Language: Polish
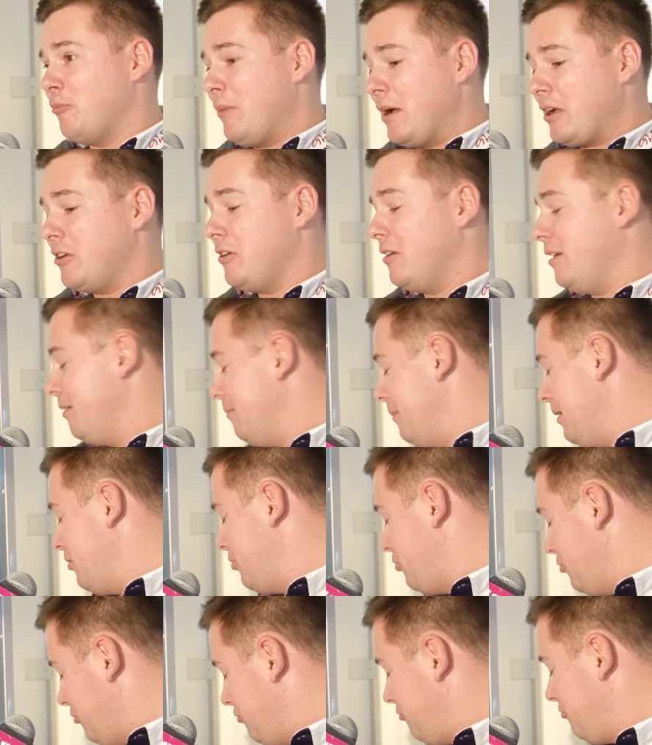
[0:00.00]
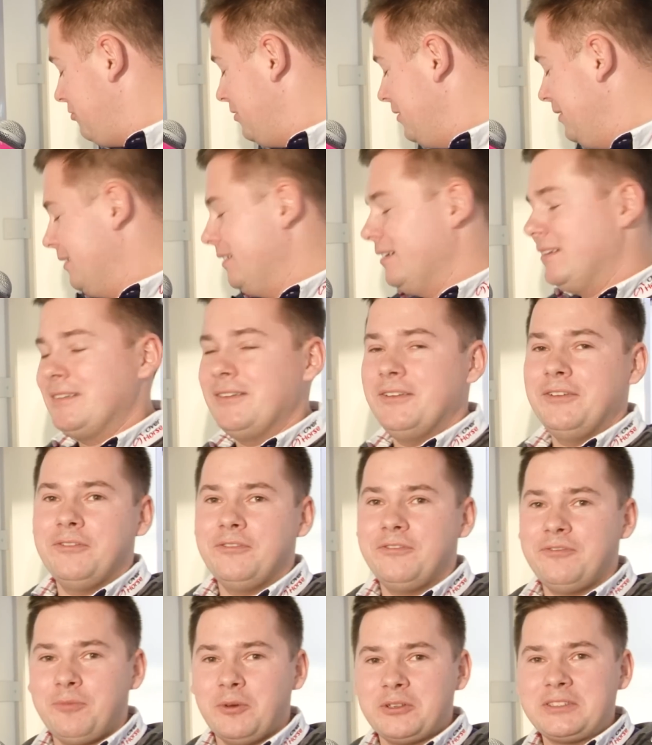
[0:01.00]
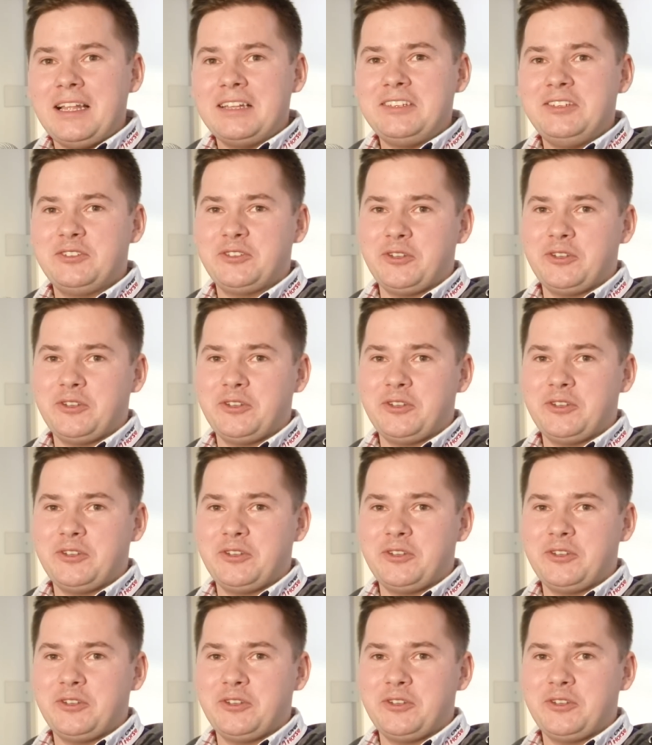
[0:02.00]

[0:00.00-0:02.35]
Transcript: makroelementów w postaci